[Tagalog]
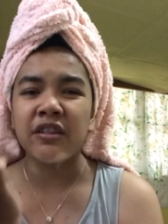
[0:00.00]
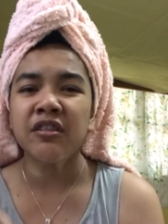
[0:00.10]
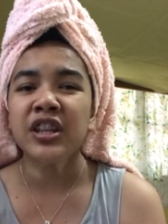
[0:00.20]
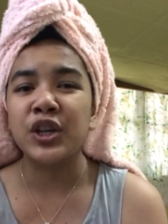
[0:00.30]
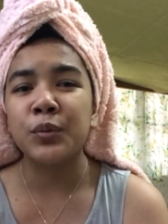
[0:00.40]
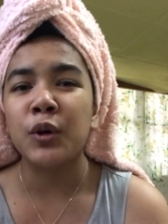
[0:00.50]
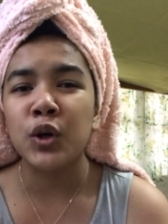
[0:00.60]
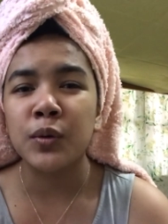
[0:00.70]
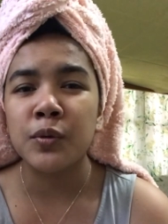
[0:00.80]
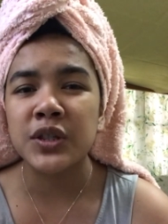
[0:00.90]
ko hindi ko
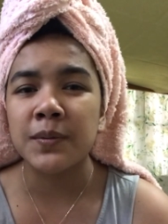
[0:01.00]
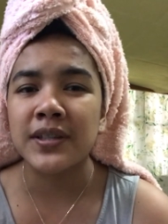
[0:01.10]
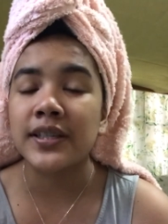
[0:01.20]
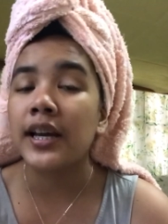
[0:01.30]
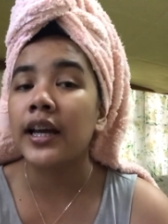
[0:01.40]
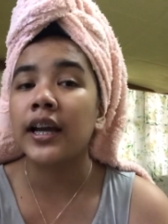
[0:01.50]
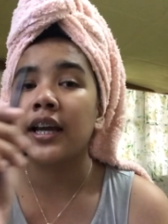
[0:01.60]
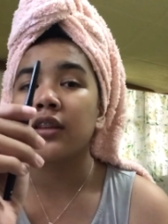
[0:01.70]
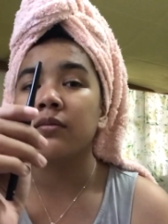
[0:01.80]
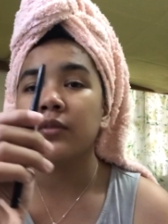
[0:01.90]
maubos. Masasayang ka.
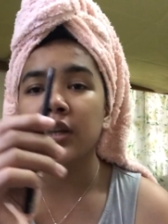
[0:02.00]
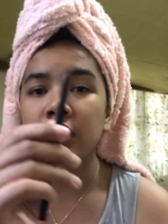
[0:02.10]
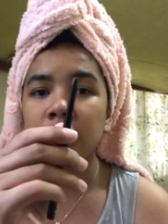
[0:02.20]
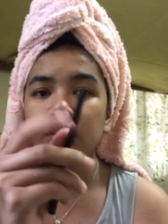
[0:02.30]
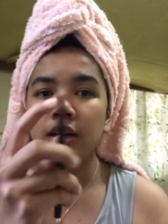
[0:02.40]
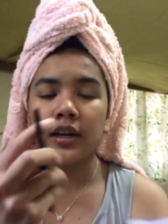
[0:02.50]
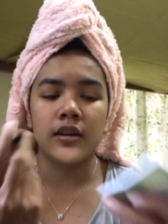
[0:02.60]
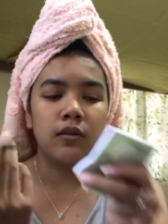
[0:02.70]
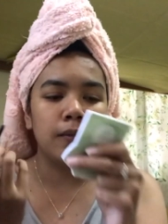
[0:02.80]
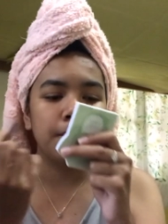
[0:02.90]
Ito muna yung tinoy
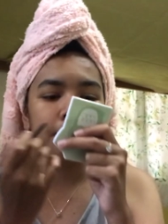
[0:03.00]
ko.